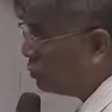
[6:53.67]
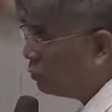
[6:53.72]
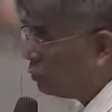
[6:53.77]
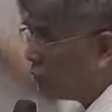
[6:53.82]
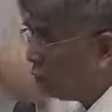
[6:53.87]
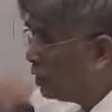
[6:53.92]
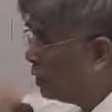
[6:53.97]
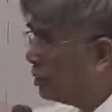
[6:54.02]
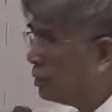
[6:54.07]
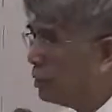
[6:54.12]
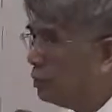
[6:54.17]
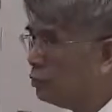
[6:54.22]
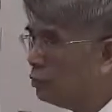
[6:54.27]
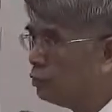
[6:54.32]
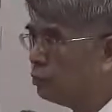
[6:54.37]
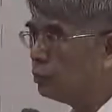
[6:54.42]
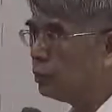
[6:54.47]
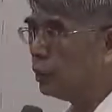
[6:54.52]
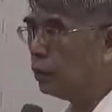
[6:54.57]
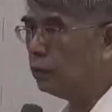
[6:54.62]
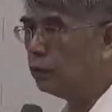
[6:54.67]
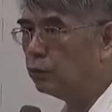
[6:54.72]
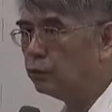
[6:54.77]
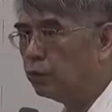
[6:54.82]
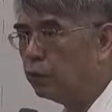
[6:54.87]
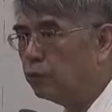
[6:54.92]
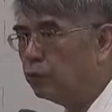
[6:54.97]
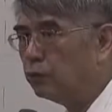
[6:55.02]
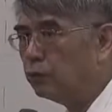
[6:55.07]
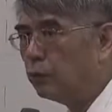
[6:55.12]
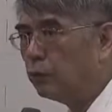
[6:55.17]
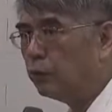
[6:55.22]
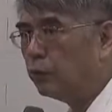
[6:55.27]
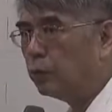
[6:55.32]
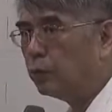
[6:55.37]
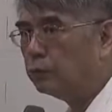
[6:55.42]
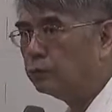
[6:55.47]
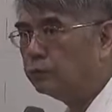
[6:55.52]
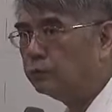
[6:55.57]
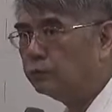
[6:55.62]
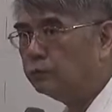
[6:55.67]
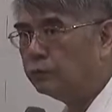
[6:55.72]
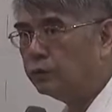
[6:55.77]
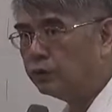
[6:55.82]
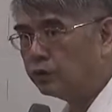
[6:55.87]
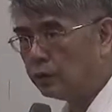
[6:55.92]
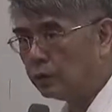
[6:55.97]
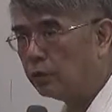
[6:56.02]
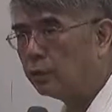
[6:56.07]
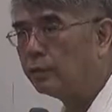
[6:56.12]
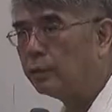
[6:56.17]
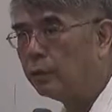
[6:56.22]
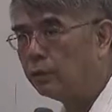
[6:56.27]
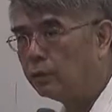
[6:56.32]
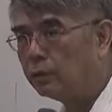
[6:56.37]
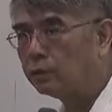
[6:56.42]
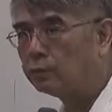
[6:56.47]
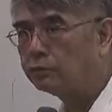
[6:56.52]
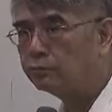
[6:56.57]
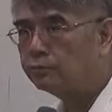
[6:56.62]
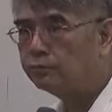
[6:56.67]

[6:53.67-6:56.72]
去呈现出它那种对比状况，你才有把握。